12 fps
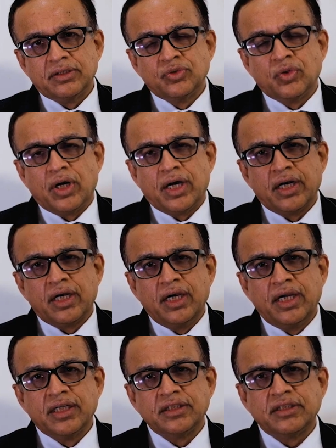जो
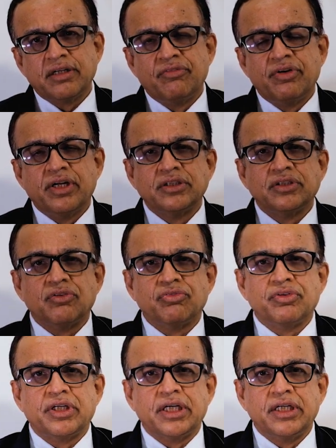अर्लीस्ट एविडेंस ऑफ
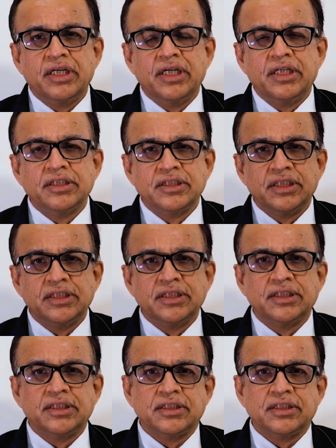किडनी डिजीज़